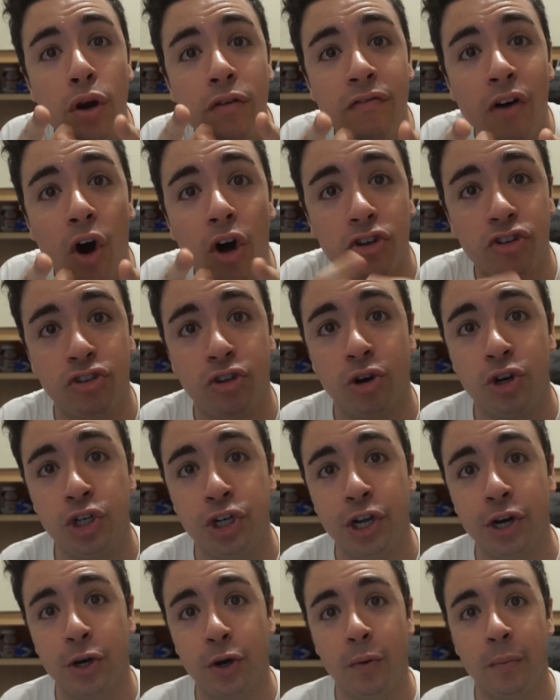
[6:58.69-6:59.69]
il vostro
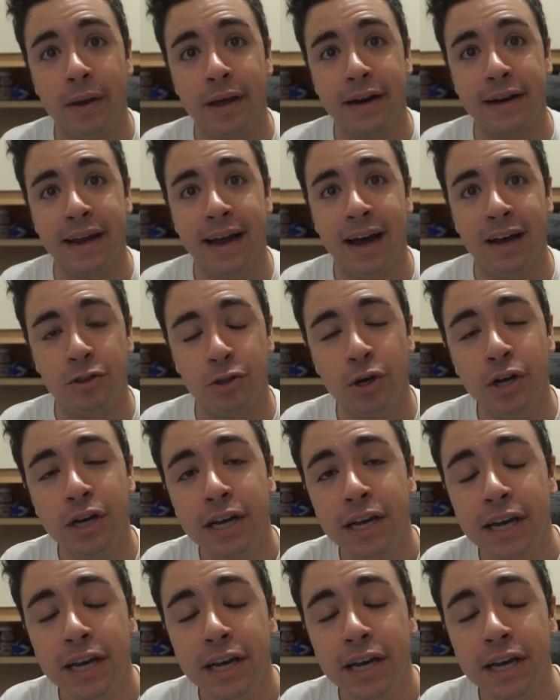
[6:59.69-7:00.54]
circo mercato,